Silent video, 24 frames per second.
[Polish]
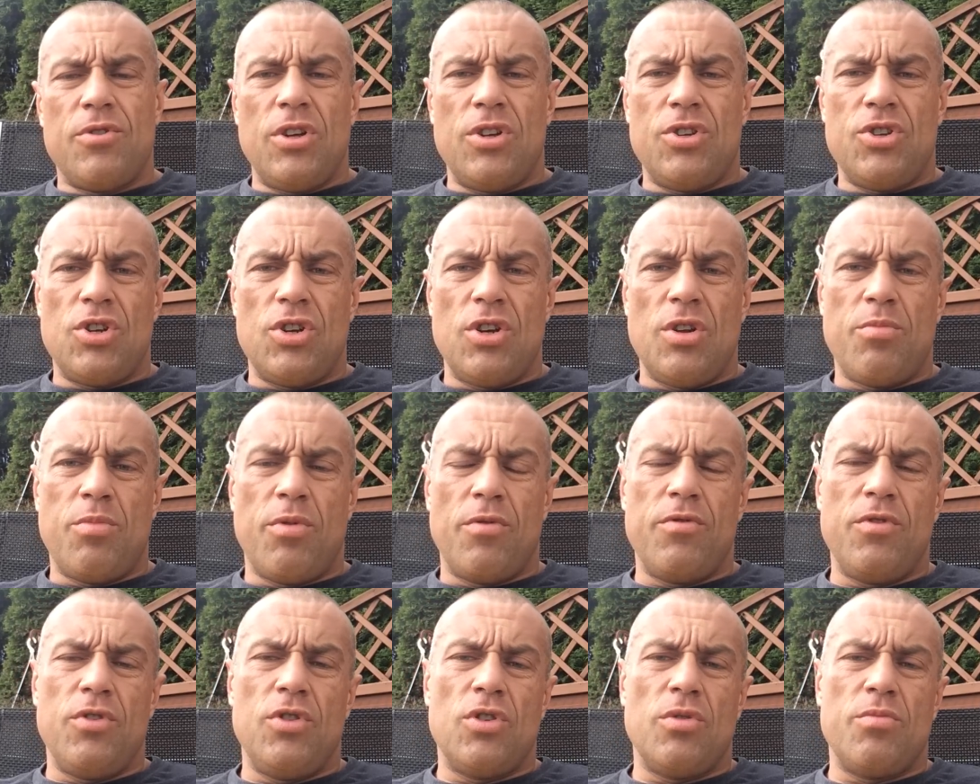w diecie nie
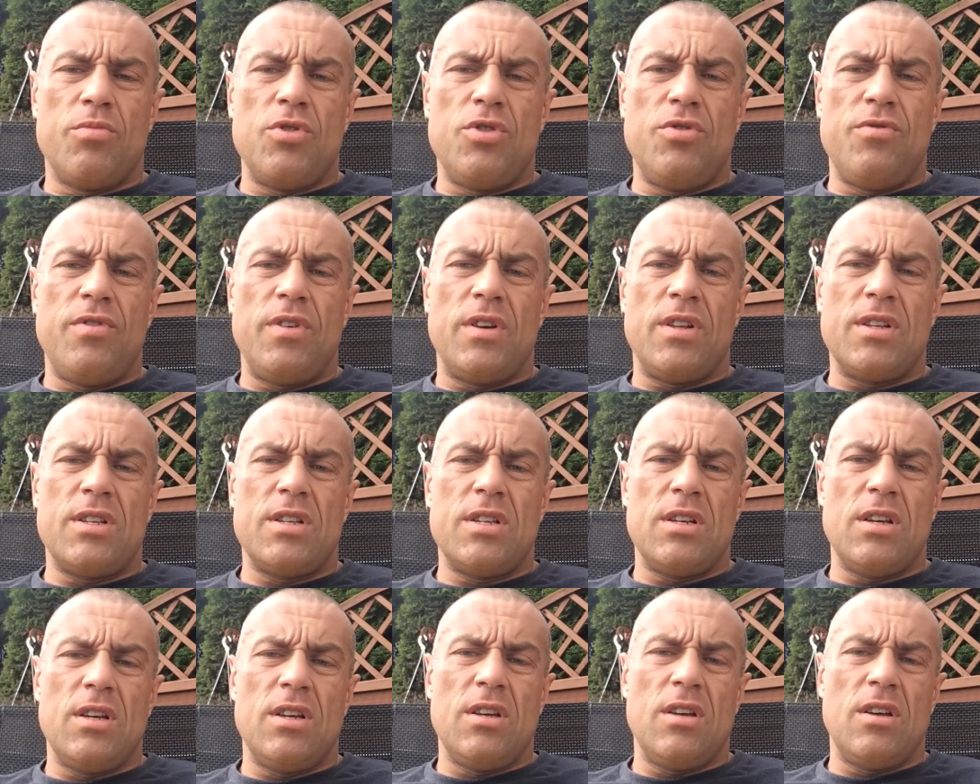powinno być
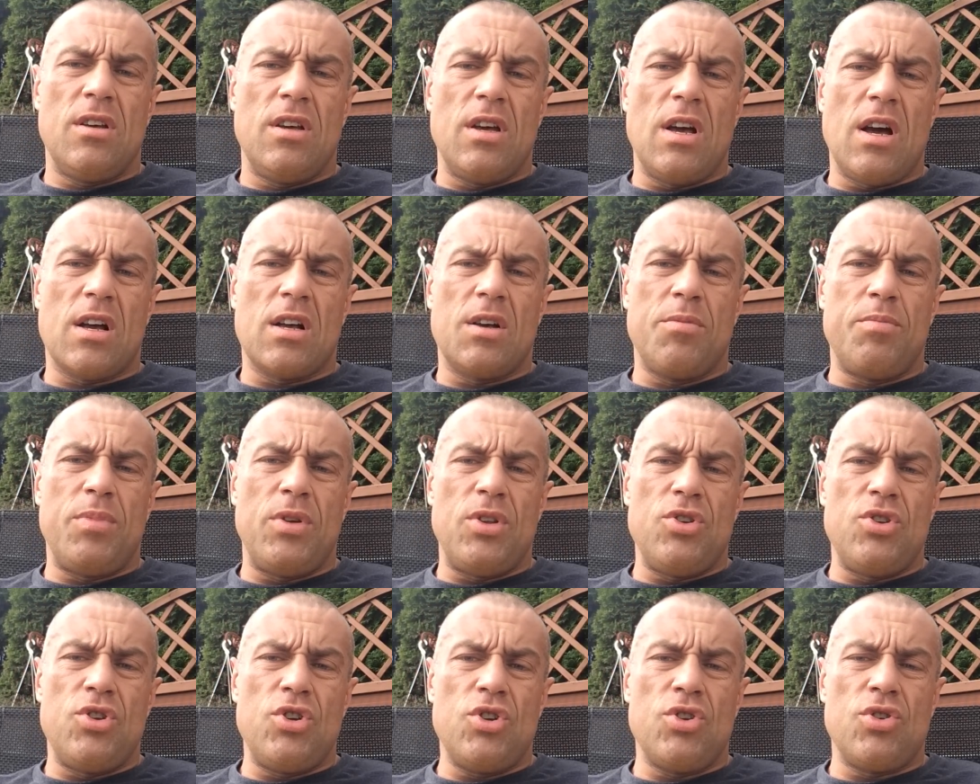więcej jak
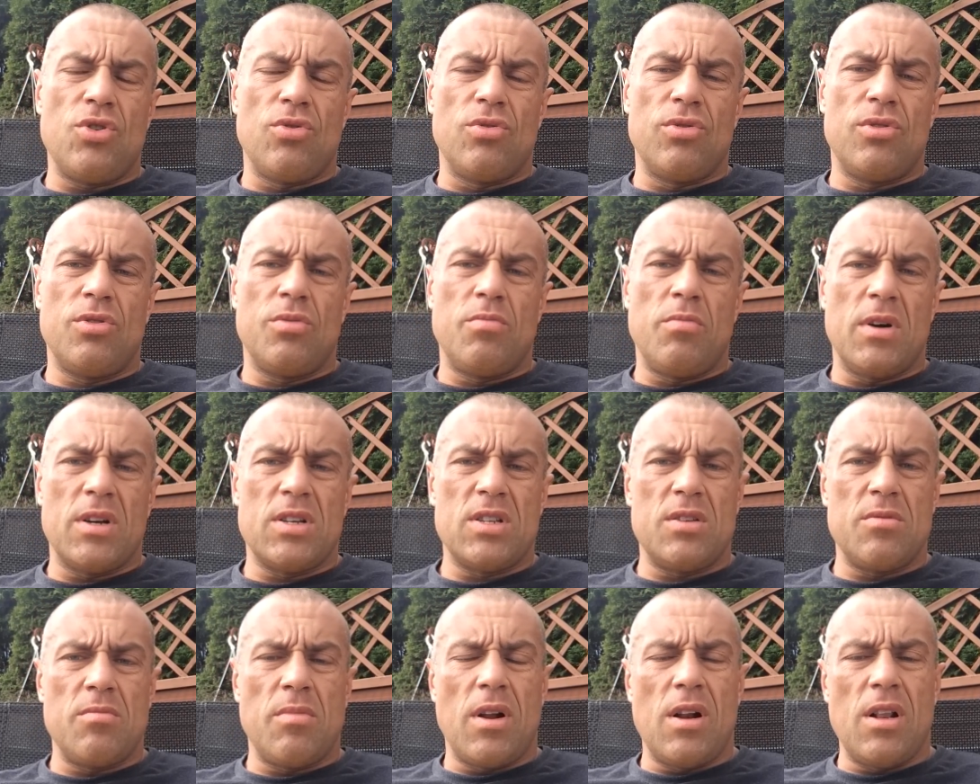50,
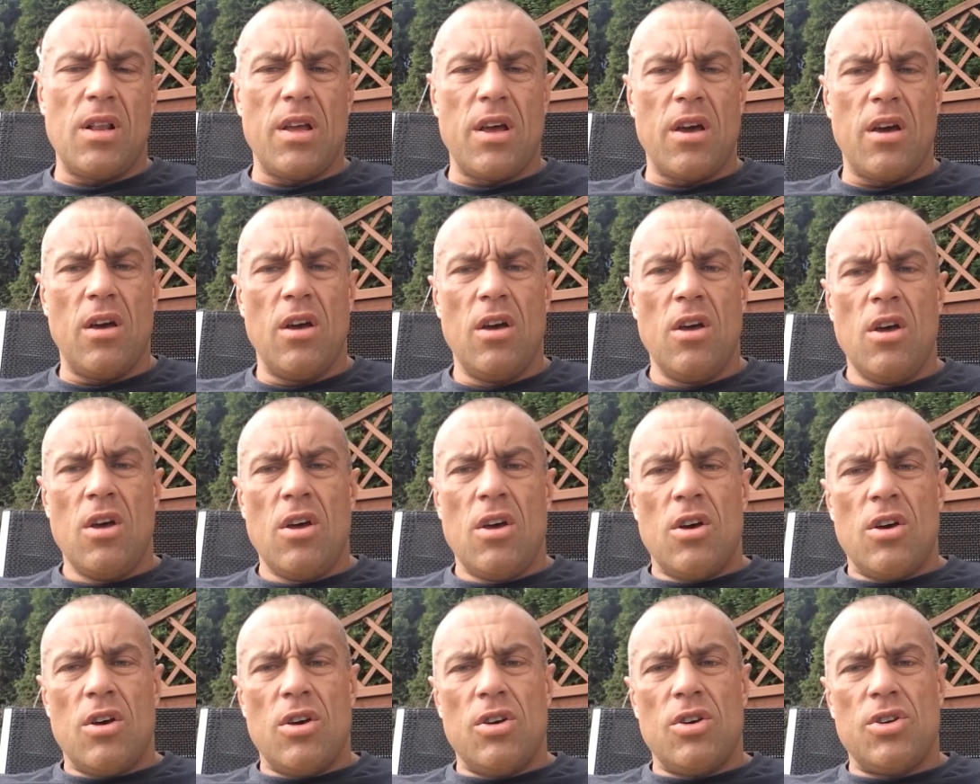maksymalnie
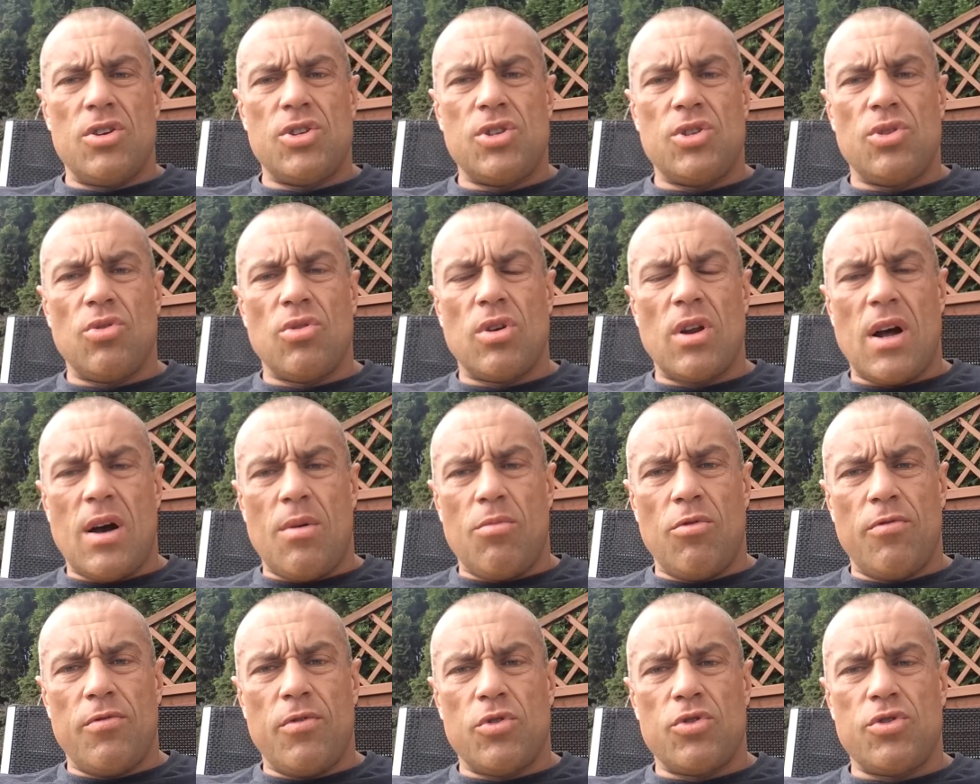100 e,
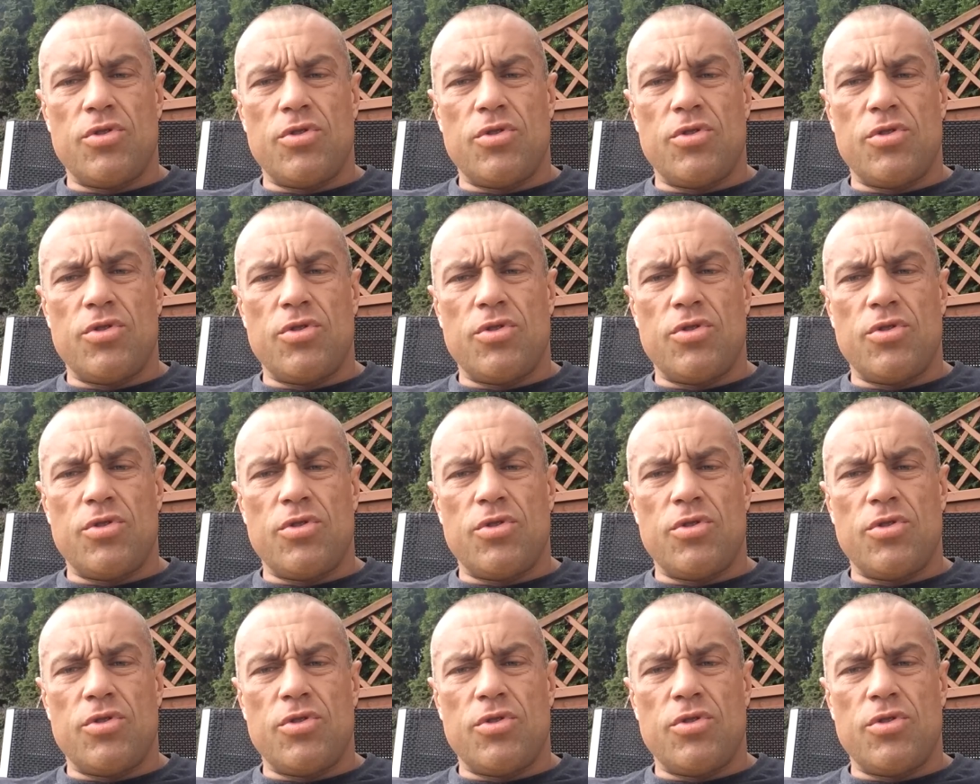gramów.